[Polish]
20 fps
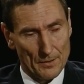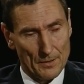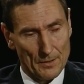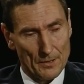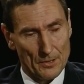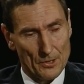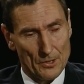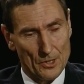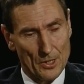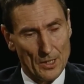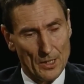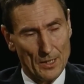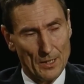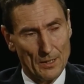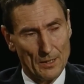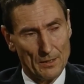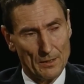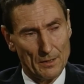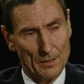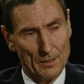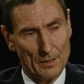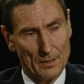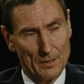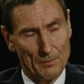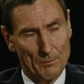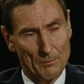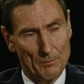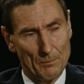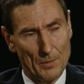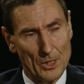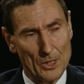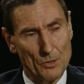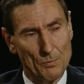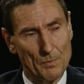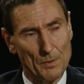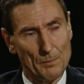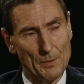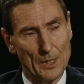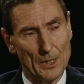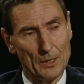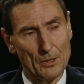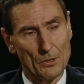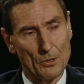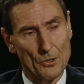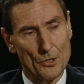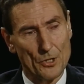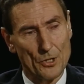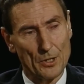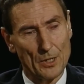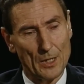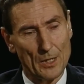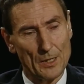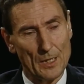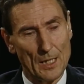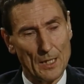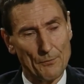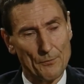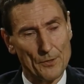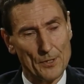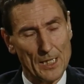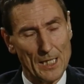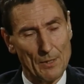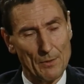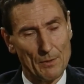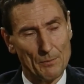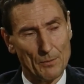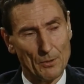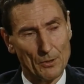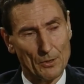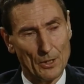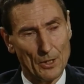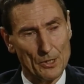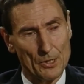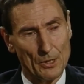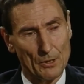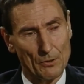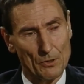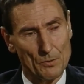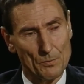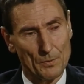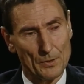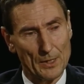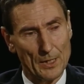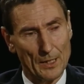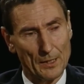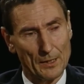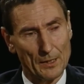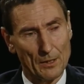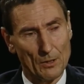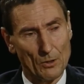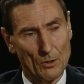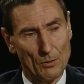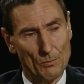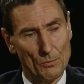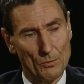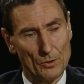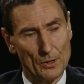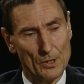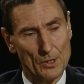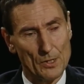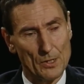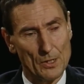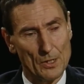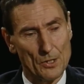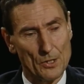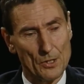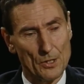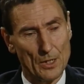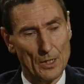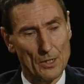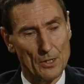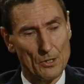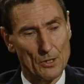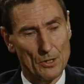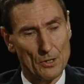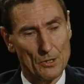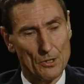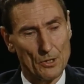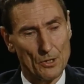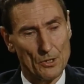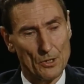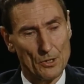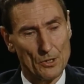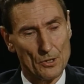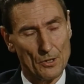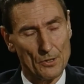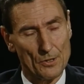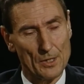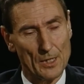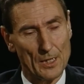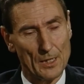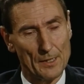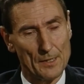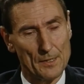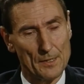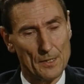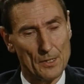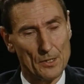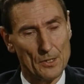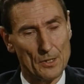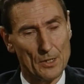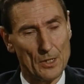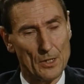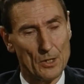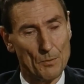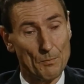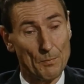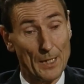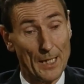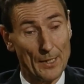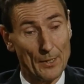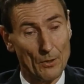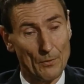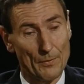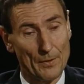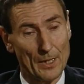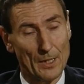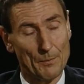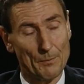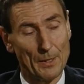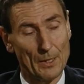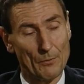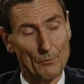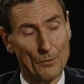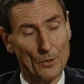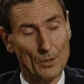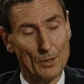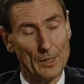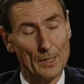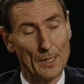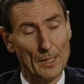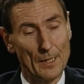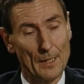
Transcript: że y, myśmy mieli do czynienia w całym okresie gospodarki komunistycznej, czy, czy, czy socjalistycznej, czy planowej, jak pan woli,